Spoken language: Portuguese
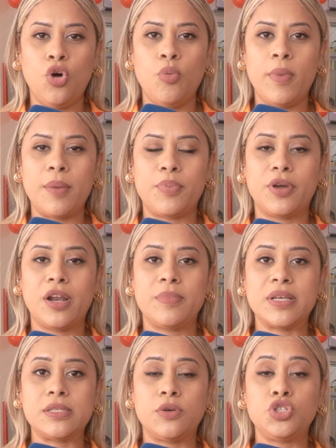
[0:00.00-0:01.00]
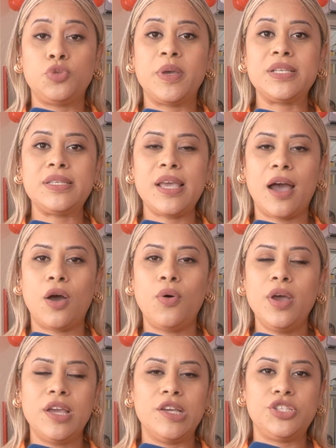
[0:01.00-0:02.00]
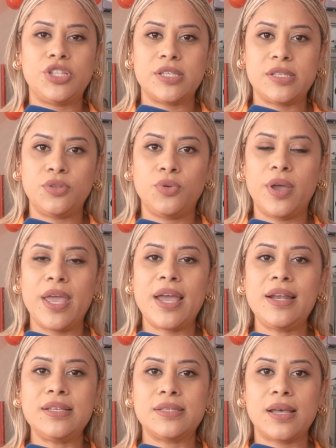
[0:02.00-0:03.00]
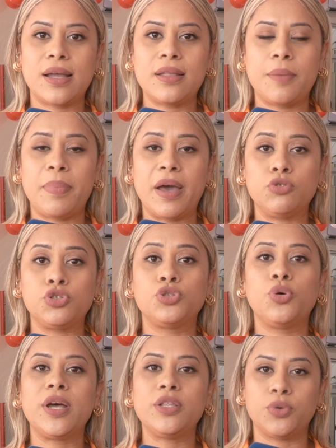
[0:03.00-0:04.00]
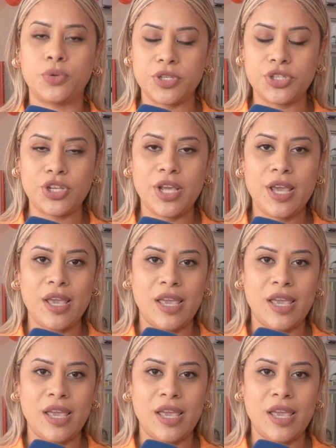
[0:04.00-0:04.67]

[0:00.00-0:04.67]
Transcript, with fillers: uma programação especial está sendo realizada para os doadores.